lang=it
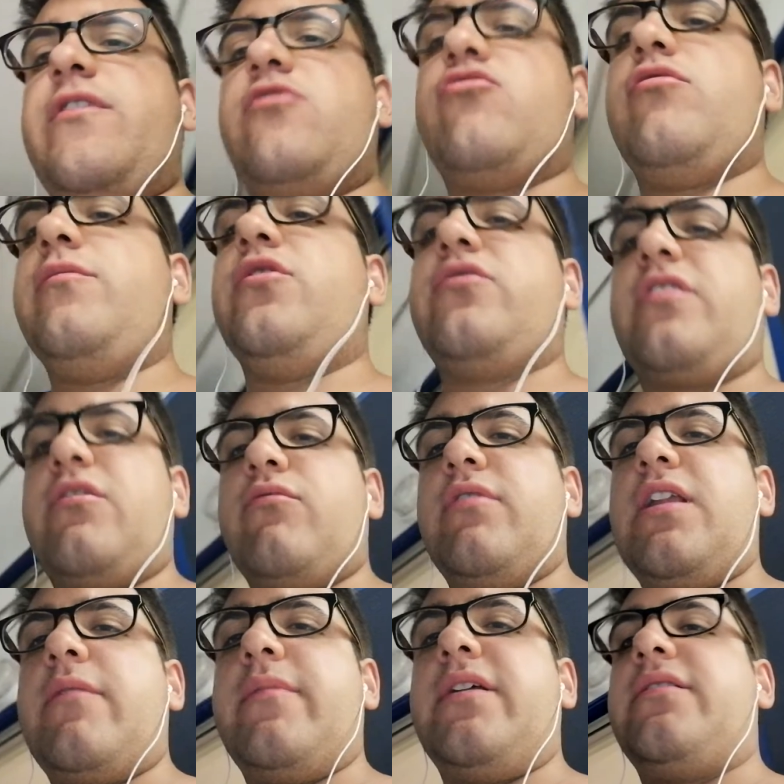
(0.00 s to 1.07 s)
faccio i miei
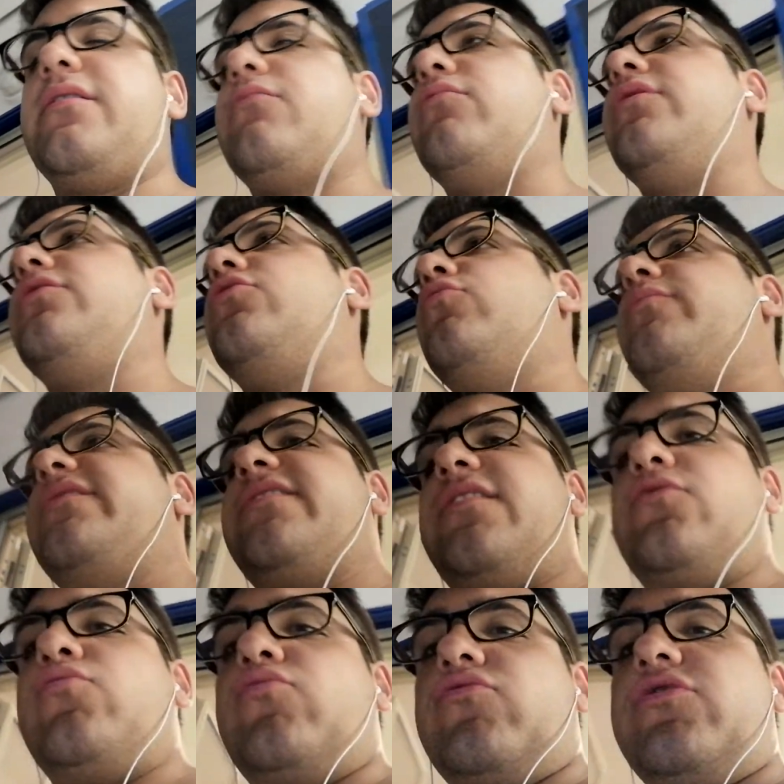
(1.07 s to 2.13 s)
tranquillamente, quindi non mi
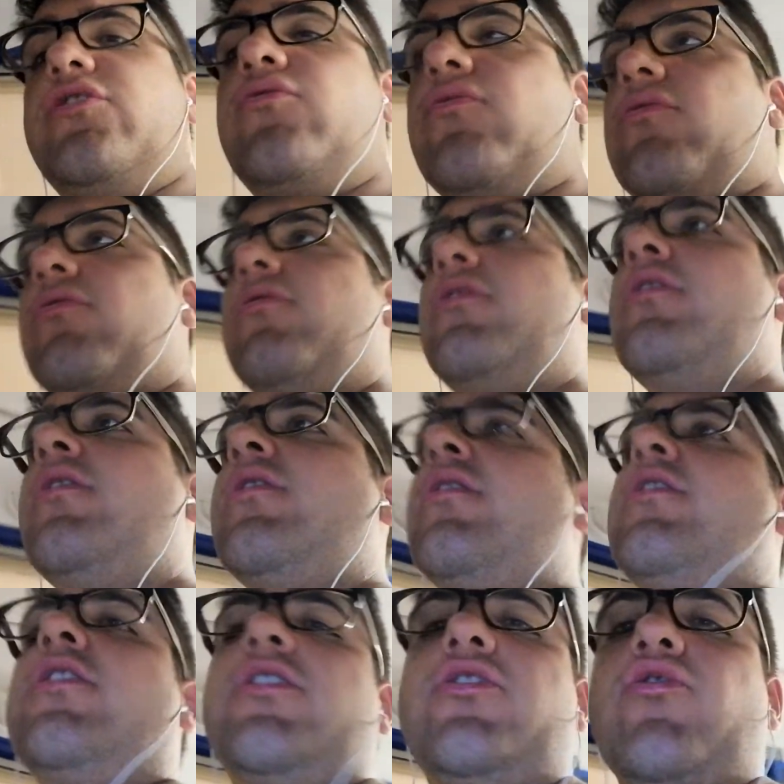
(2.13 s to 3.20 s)
sento uno di loro,
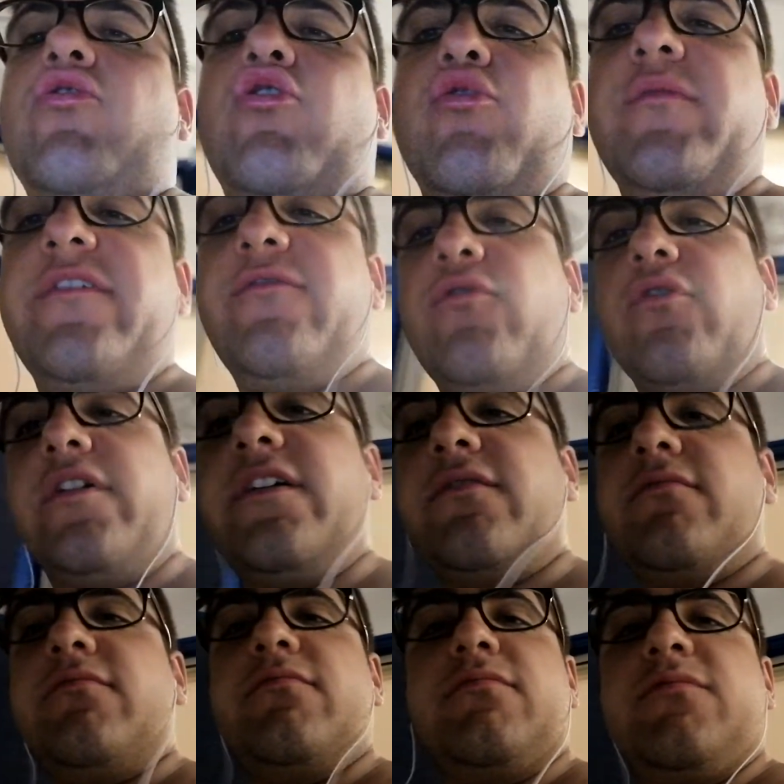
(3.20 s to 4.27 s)
io come voi,
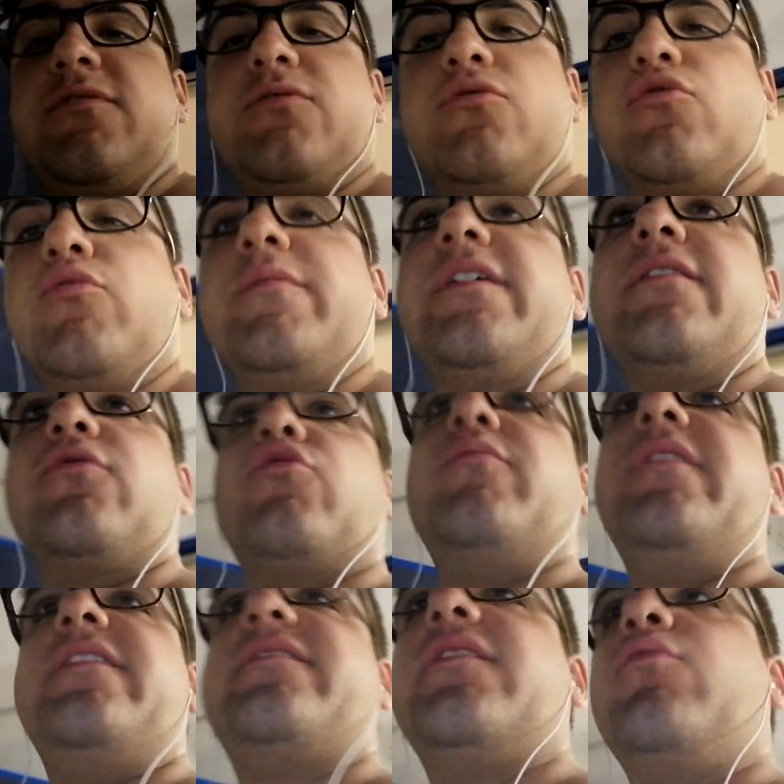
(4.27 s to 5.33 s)
come,
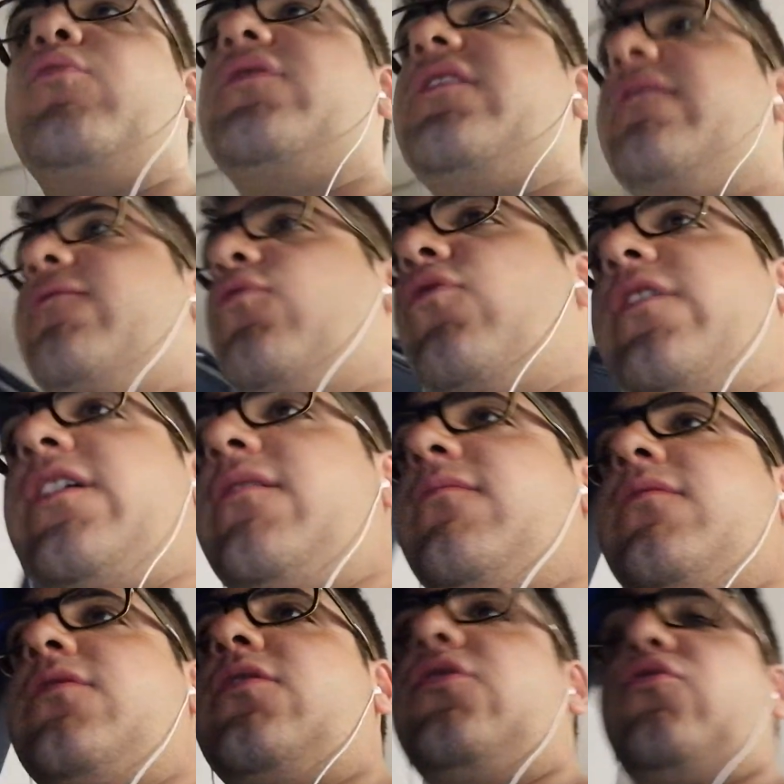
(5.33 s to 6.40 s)
come li seguite voi,
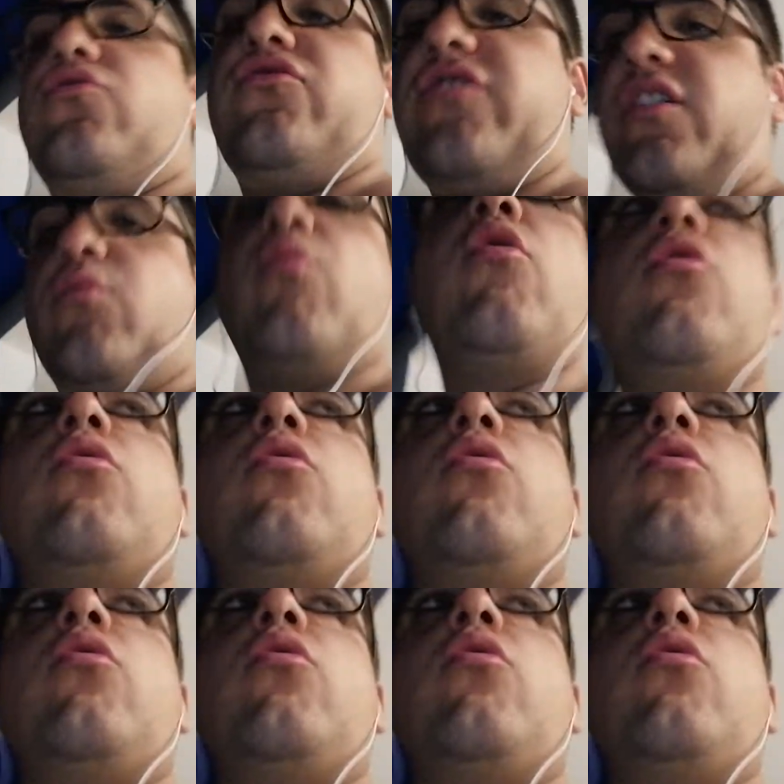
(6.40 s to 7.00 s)
io seguo